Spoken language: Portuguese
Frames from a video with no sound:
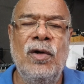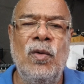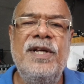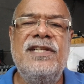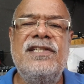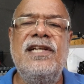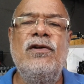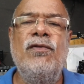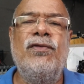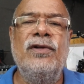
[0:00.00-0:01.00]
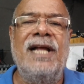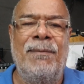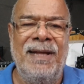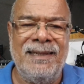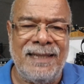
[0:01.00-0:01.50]
o ensino
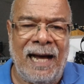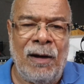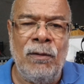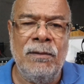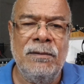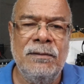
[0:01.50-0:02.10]
fundamental,